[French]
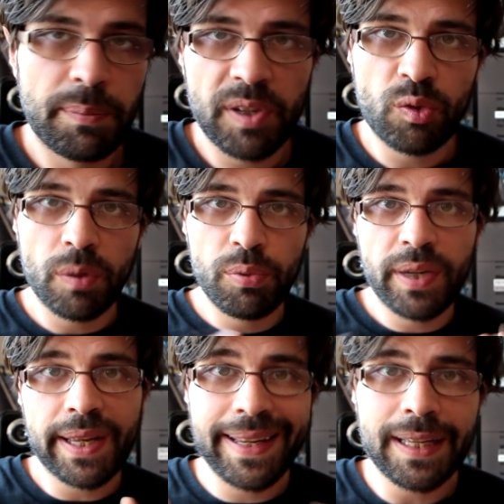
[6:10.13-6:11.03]
les persos un peu
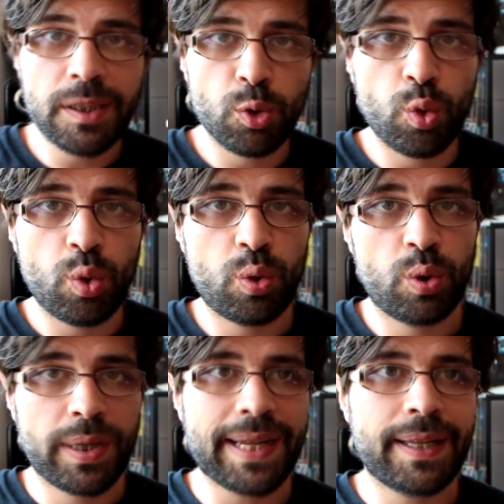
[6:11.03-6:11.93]
caricaturaux,
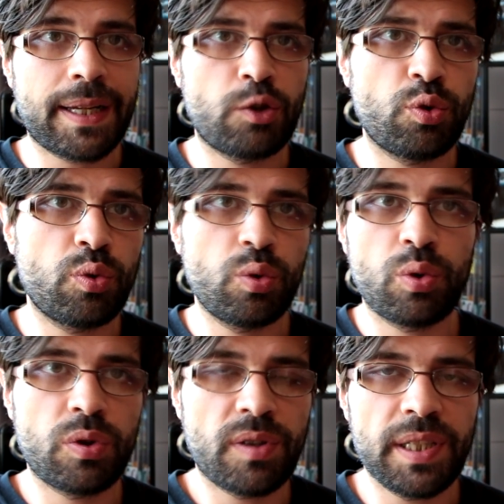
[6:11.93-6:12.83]
euh,
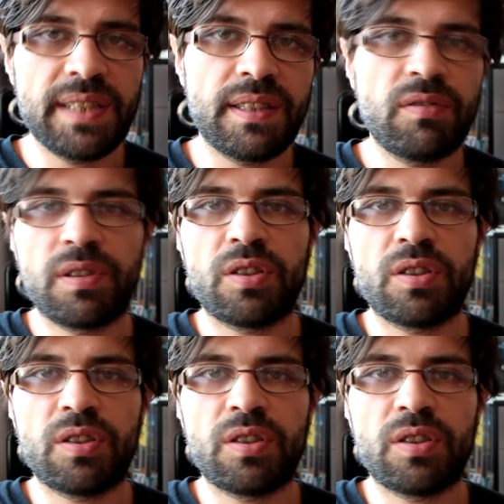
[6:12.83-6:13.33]
caricaturaux dans les lycées,